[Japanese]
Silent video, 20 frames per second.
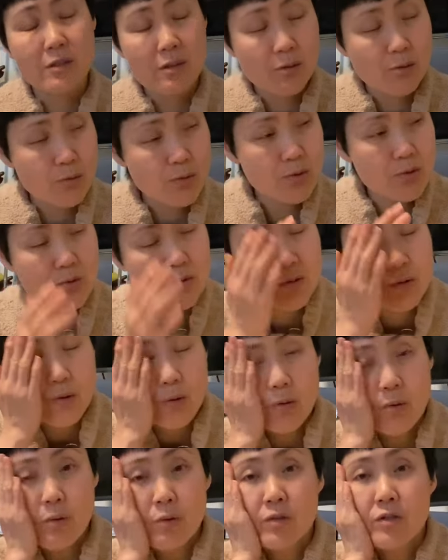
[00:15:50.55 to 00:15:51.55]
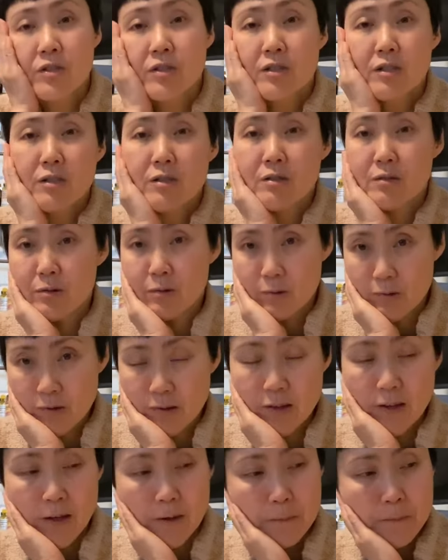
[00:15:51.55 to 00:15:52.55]
たら恐ろしいですよ
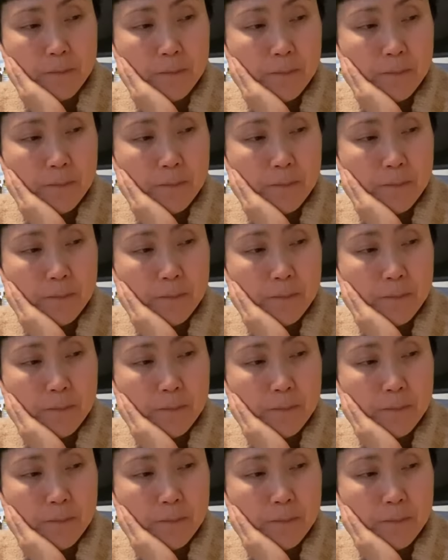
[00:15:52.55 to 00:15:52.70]
ね